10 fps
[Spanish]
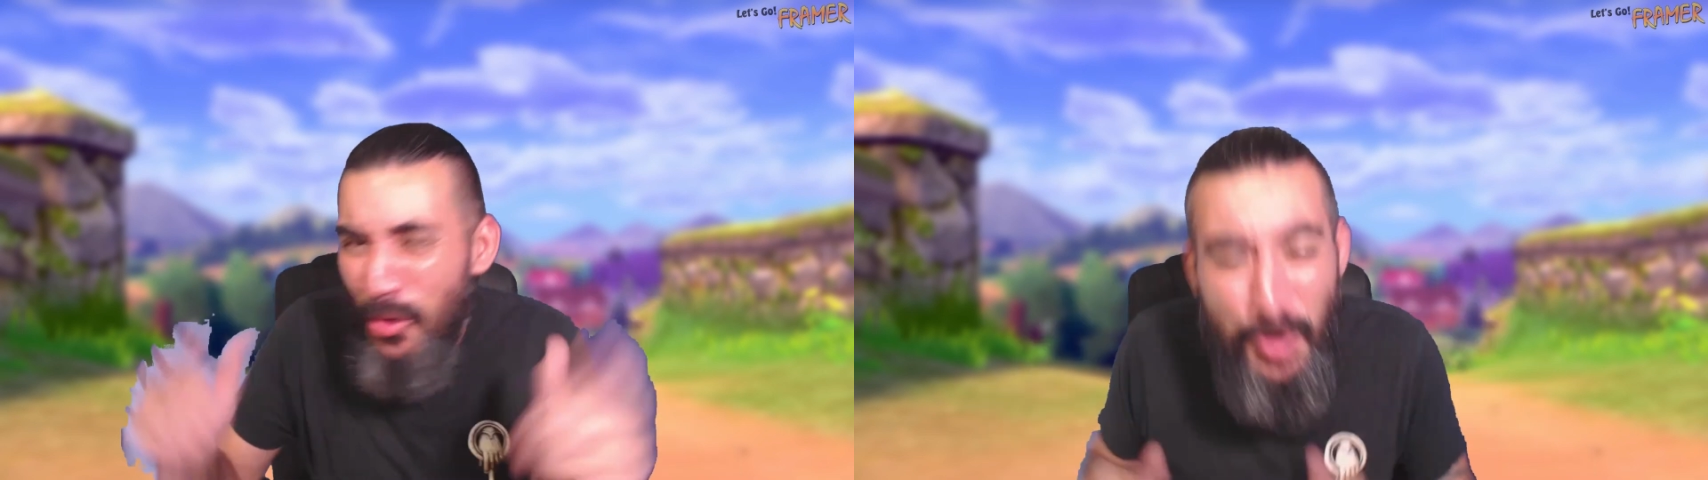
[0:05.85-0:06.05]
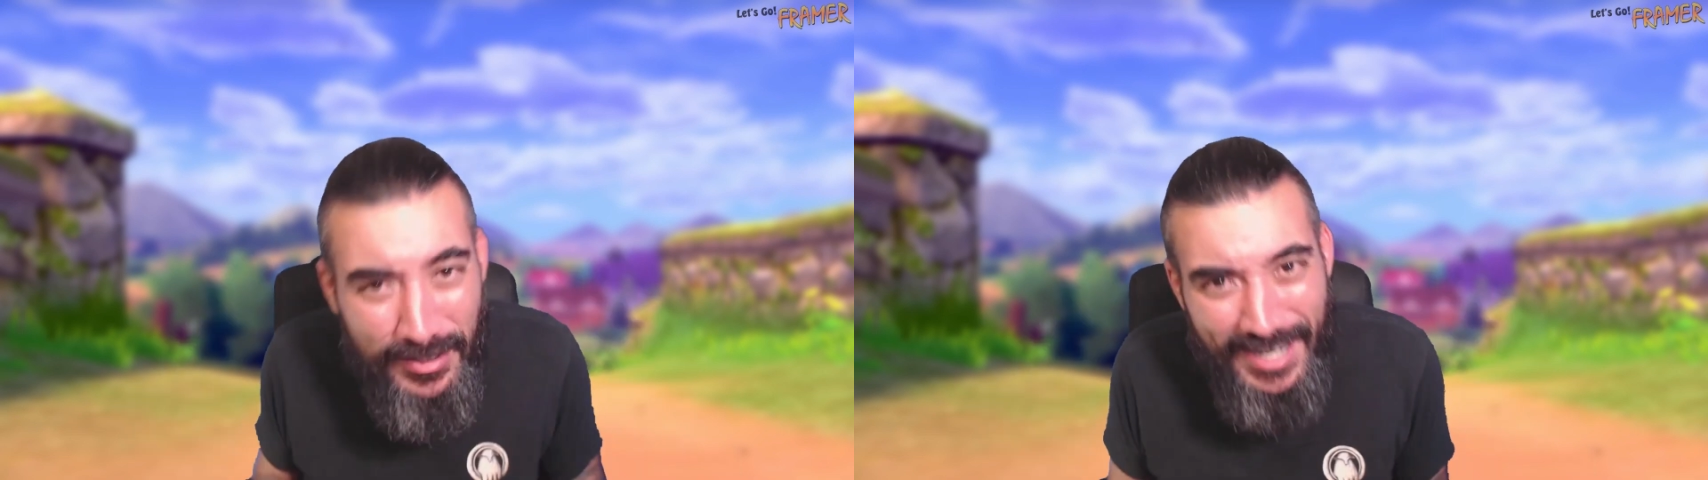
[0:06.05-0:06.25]

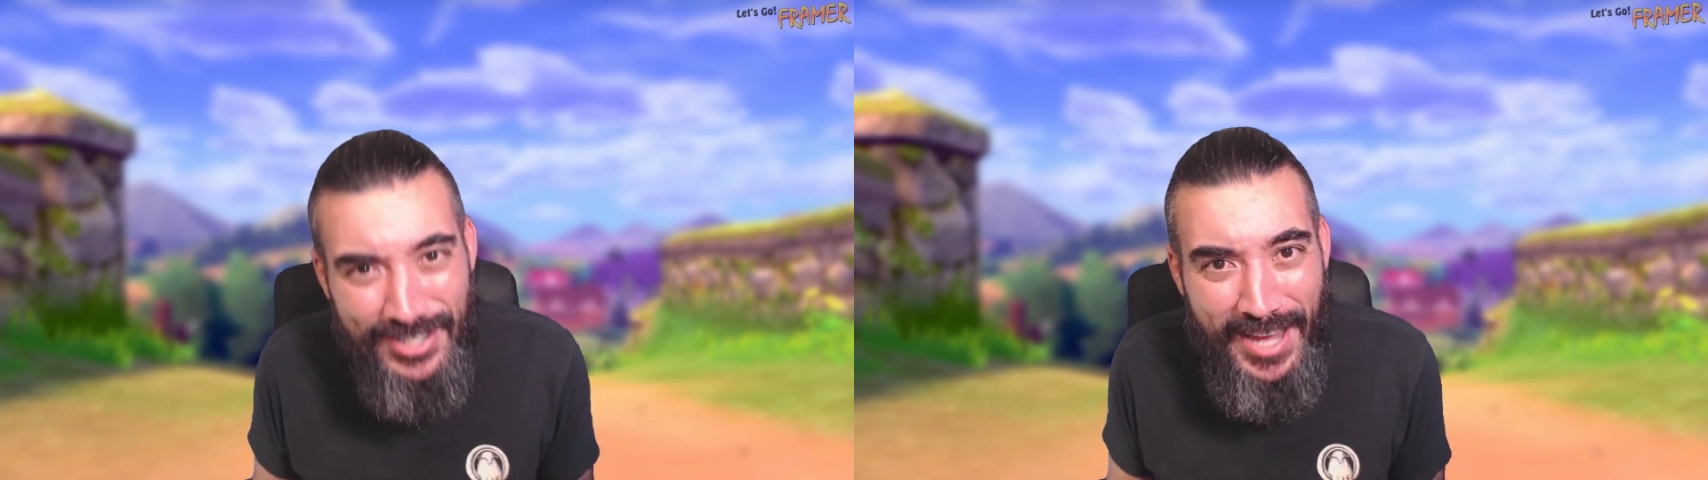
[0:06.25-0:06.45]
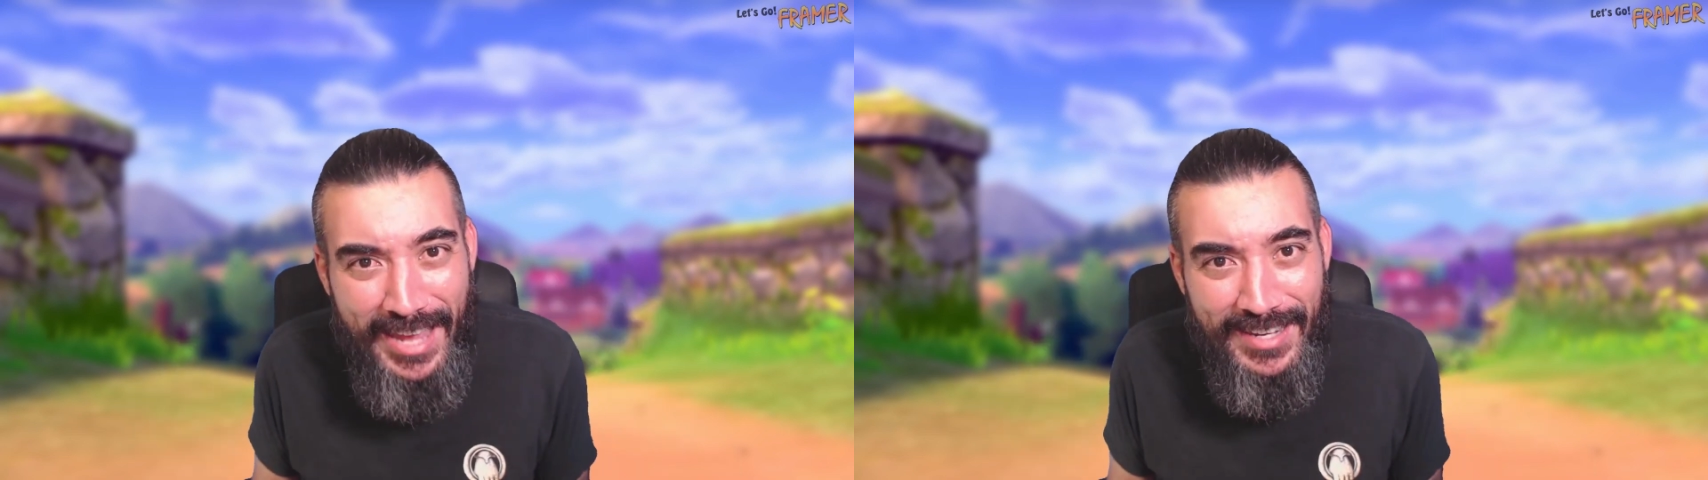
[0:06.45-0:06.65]

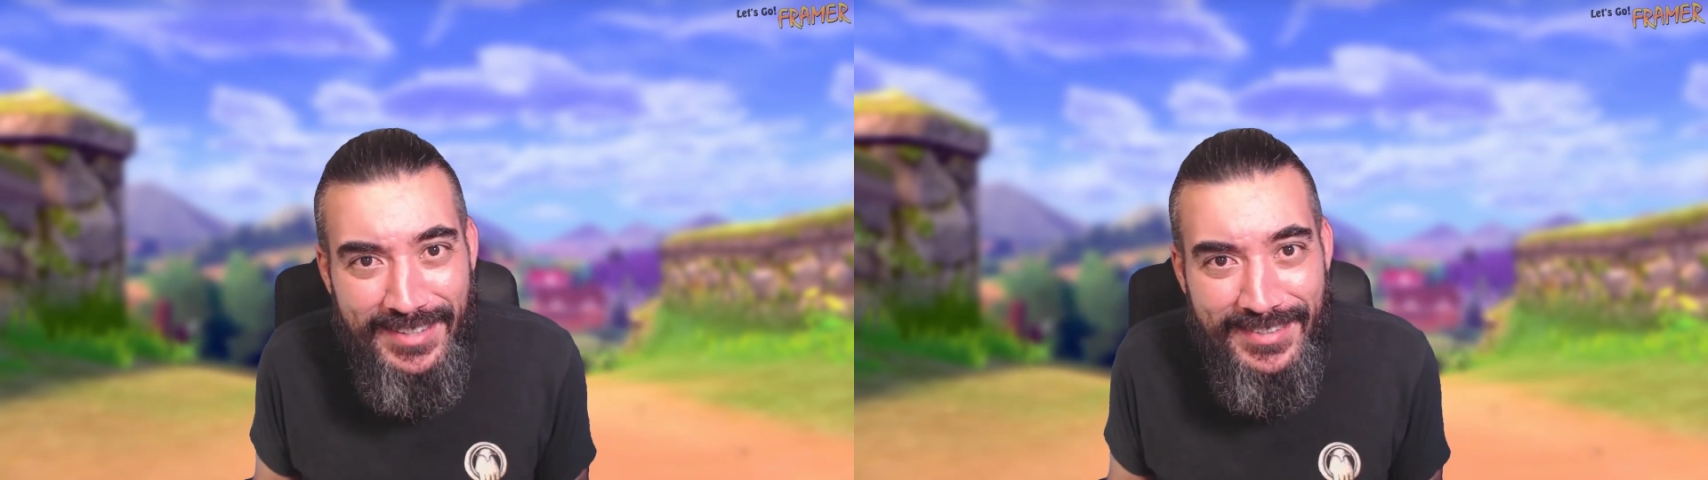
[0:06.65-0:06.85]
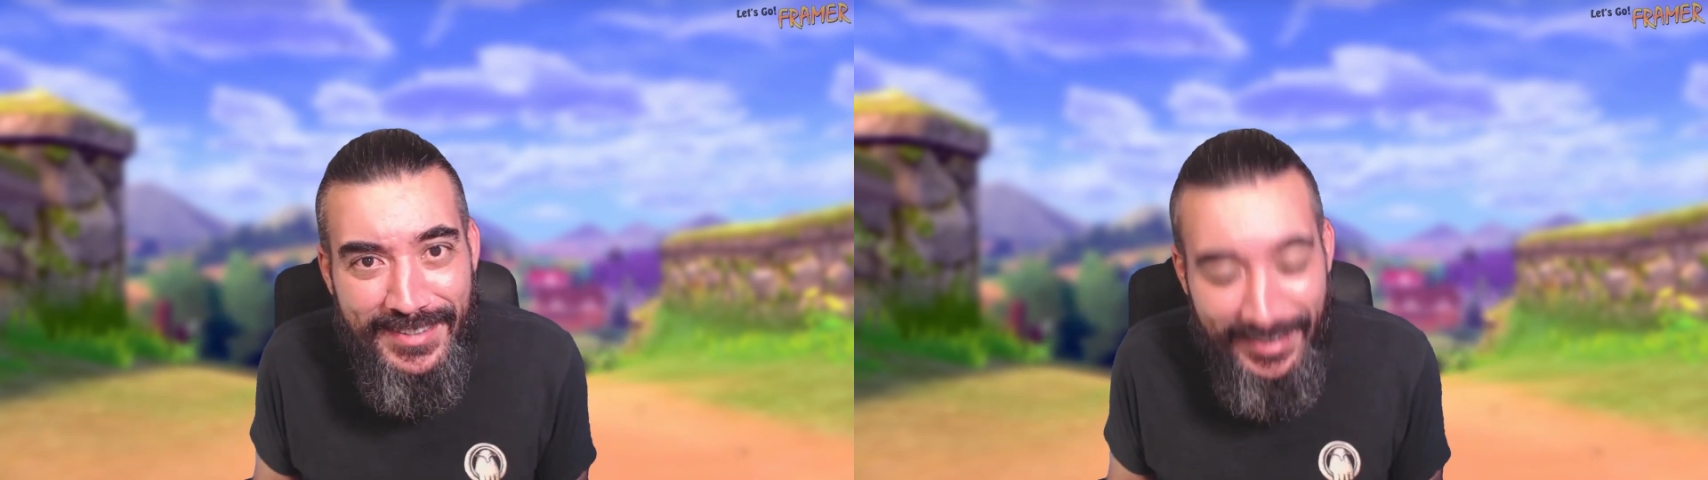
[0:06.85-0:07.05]
Ultra
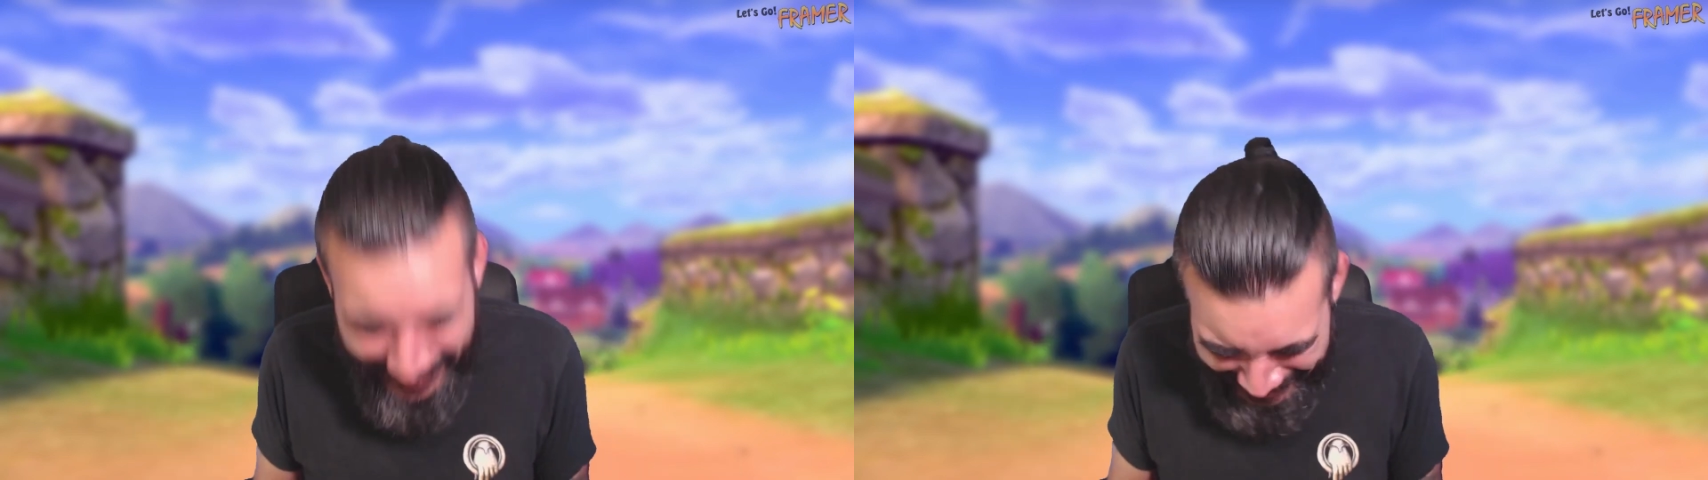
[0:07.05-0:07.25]
shinies.